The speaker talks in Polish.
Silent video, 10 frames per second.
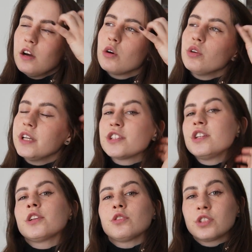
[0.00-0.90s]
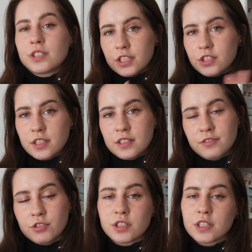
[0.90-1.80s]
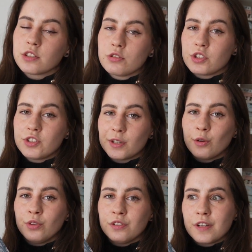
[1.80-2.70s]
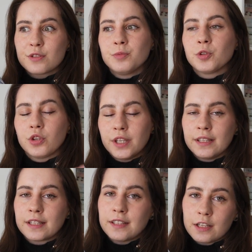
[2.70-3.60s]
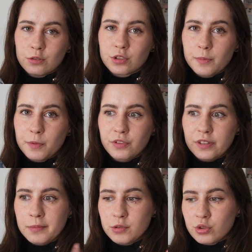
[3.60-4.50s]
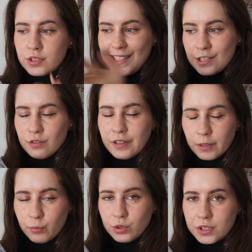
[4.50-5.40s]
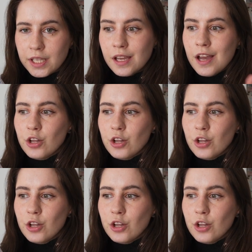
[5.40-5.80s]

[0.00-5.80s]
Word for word: Ogólnie jeżeli ktoś chce czytać wszystkie książki z tego uniwersum, no to jednak ta książka powinna być już zdecydowanie później,